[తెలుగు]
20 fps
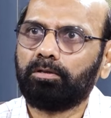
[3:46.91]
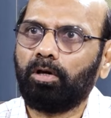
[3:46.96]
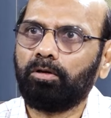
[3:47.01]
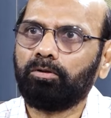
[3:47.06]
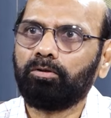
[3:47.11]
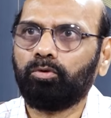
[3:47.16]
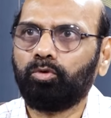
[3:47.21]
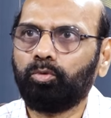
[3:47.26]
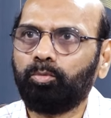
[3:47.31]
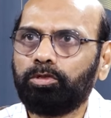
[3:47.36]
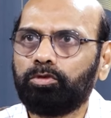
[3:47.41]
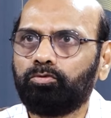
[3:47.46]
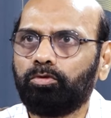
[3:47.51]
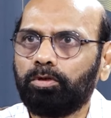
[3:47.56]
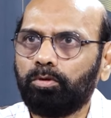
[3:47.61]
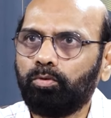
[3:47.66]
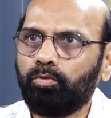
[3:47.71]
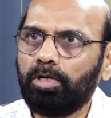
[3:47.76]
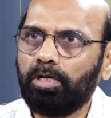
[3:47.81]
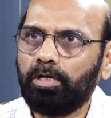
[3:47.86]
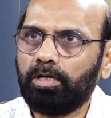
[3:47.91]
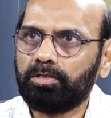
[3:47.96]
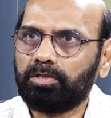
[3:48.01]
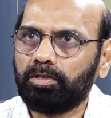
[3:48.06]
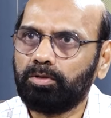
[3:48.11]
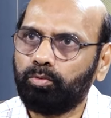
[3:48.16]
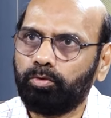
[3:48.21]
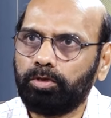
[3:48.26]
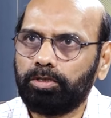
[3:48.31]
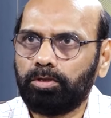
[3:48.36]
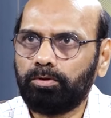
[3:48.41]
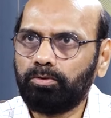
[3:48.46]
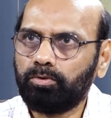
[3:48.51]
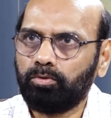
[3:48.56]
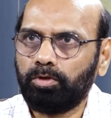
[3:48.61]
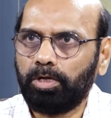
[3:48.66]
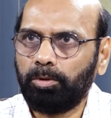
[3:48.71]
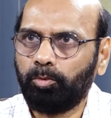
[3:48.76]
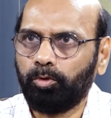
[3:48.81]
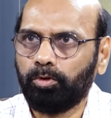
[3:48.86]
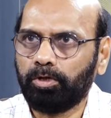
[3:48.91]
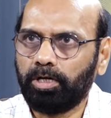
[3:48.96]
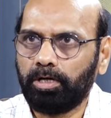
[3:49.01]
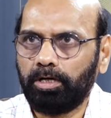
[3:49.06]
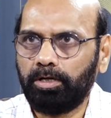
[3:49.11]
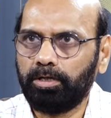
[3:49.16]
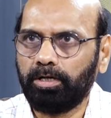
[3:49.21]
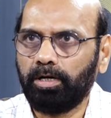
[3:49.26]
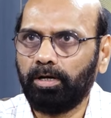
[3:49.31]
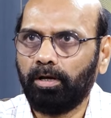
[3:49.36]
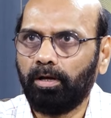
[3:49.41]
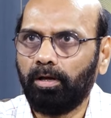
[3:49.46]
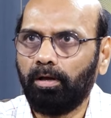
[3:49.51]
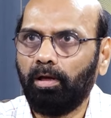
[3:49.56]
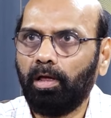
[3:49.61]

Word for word: థౌజండ్ రూపీస్ వరకు వెళ్ళిన సిచ్యువేషన్స్ ఉన్నాయి ఇప్పుడు కరెంట్గా